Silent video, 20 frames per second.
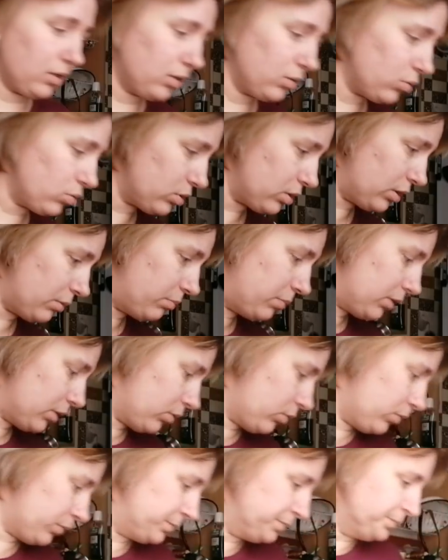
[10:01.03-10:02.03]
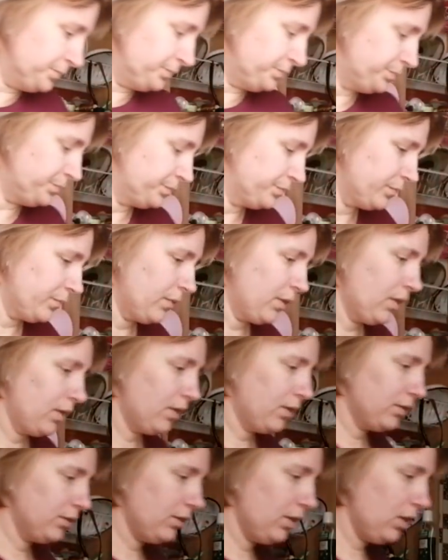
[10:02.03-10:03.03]
так голодная бегала.
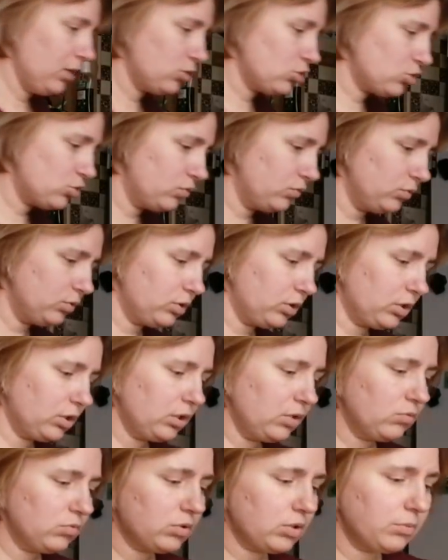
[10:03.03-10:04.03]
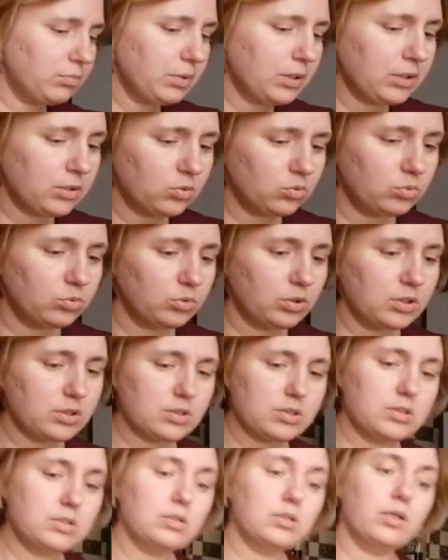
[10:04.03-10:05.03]
Так что вот такие вот, ребята, у
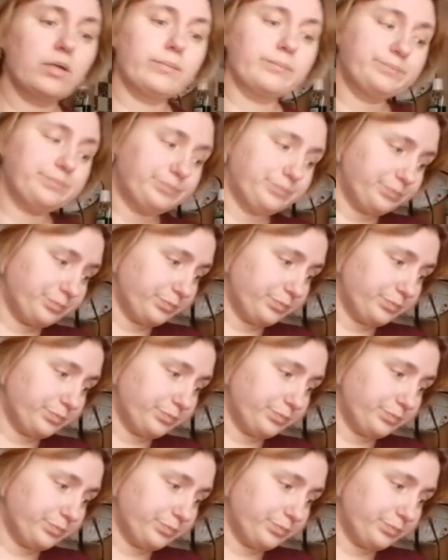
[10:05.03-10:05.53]
нас дела.